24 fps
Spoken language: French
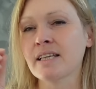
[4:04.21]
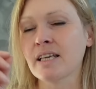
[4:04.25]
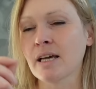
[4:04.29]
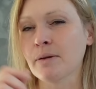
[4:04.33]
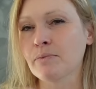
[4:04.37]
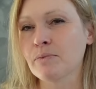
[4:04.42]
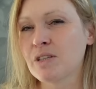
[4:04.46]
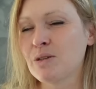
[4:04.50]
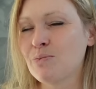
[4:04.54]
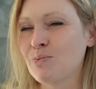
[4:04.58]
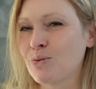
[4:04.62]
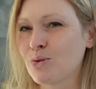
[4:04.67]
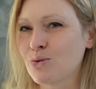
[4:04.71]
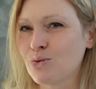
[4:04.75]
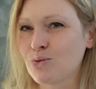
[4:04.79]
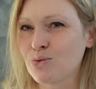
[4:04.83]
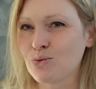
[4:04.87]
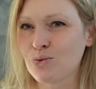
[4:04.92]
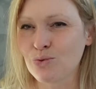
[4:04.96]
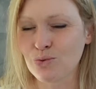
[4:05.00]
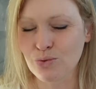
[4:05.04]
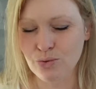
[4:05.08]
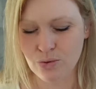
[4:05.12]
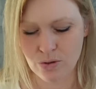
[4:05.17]
qui est un petit peu
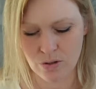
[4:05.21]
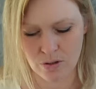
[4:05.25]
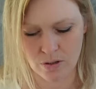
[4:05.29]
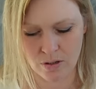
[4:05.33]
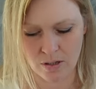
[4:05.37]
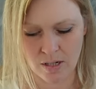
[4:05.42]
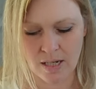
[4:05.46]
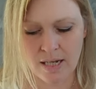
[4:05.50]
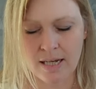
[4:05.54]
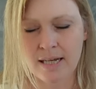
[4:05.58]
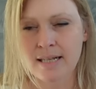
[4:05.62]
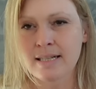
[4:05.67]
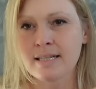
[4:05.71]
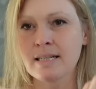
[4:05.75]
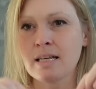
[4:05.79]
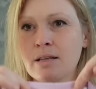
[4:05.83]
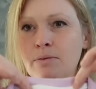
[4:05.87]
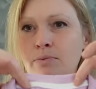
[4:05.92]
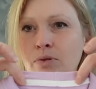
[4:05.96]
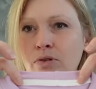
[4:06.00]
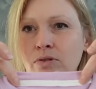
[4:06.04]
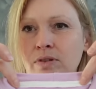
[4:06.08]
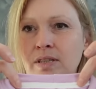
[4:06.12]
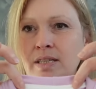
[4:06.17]
toute douce. C'est
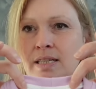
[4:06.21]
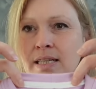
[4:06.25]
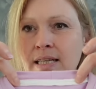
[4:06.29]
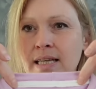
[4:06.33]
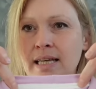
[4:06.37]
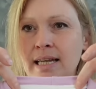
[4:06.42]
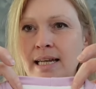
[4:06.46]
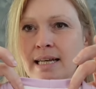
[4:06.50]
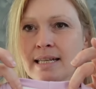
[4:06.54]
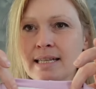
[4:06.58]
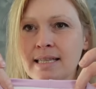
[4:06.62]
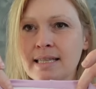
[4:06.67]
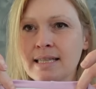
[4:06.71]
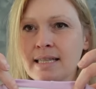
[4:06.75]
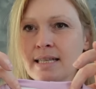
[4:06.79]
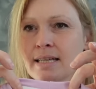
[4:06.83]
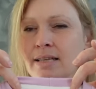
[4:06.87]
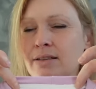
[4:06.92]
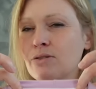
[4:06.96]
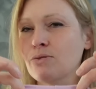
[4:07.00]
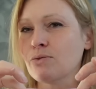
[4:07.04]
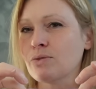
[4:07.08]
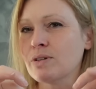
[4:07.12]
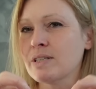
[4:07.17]
une bande qui est
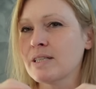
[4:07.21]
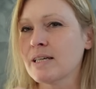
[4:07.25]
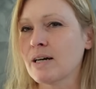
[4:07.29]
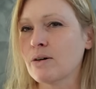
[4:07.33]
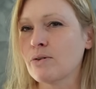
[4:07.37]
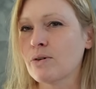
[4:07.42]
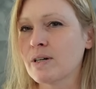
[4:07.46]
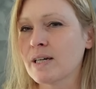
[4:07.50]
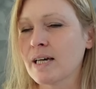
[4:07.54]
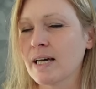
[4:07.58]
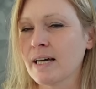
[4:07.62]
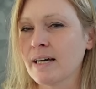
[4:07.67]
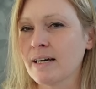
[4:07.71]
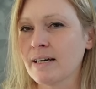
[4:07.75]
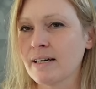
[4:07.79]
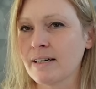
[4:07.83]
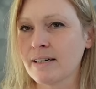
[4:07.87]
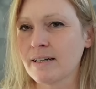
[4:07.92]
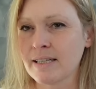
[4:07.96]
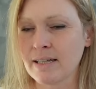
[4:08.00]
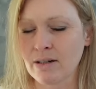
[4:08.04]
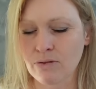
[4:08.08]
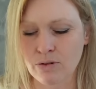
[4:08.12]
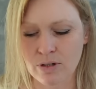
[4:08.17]
élastique, donc il n'y a,
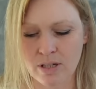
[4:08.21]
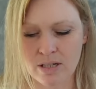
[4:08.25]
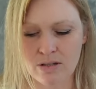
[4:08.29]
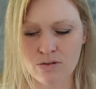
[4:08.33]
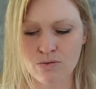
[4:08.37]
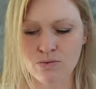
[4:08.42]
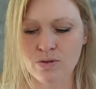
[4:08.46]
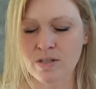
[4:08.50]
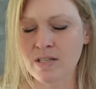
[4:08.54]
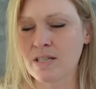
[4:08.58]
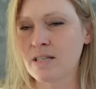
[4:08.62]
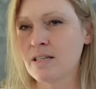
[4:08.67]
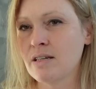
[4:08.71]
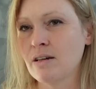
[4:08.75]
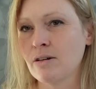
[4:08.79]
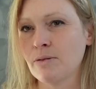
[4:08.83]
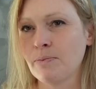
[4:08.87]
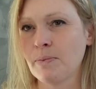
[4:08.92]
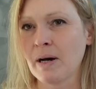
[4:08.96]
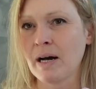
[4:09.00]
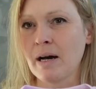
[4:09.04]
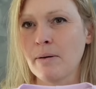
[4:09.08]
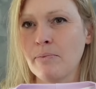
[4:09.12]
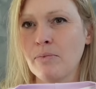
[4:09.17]
aucun, a aucun souci euh,
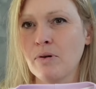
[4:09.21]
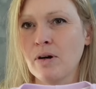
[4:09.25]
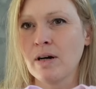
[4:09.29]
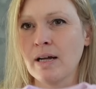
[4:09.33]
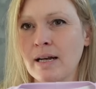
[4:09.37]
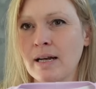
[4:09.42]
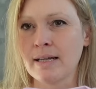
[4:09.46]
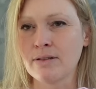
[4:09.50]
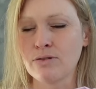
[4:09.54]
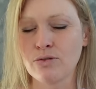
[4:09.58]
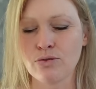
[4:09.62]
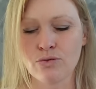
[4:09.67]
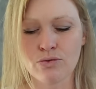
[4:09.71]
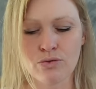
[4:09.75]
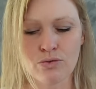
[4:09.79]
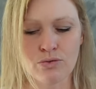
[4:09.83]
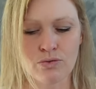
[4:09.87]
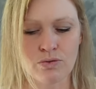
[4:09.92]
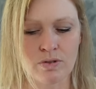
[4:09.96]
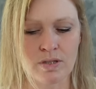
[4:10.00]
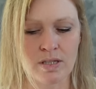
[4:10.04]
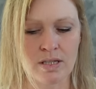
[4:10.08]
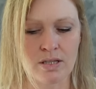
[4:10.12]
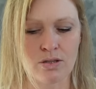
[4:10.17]
par rapport à la tenue
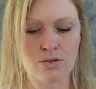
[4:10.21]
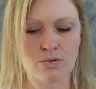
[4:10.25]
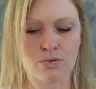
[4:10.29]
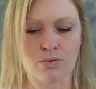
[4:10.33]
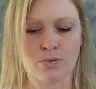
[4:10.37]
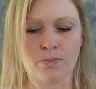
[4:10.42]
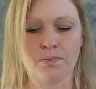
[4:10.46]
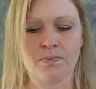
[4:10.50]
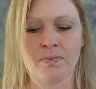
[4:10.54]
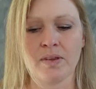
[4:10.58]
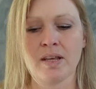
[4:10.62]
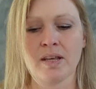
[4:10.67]
du tissu.